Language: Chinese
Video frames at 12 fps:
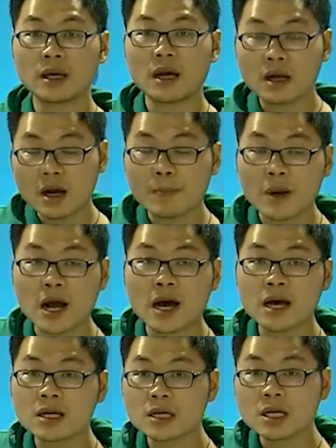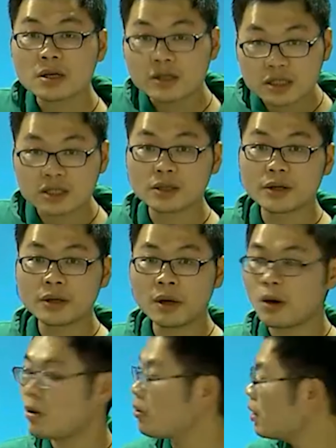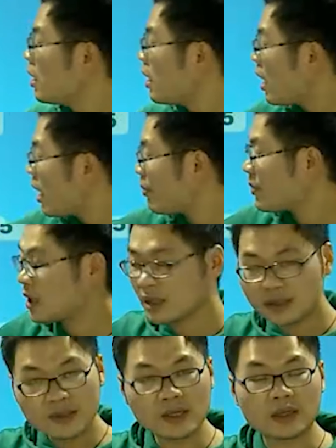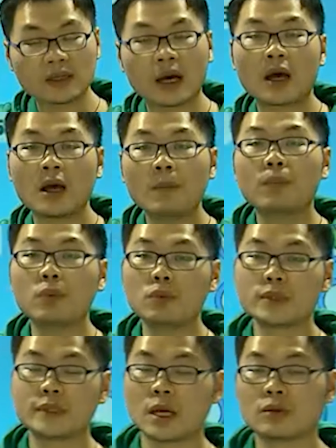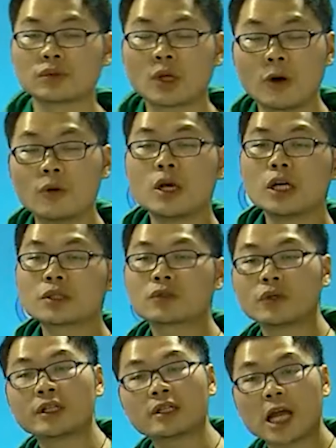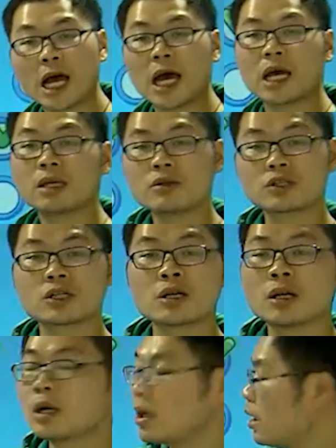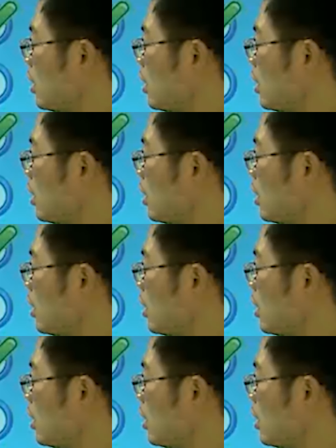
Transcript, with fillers: 二八十六，很明显的不相同，所以它是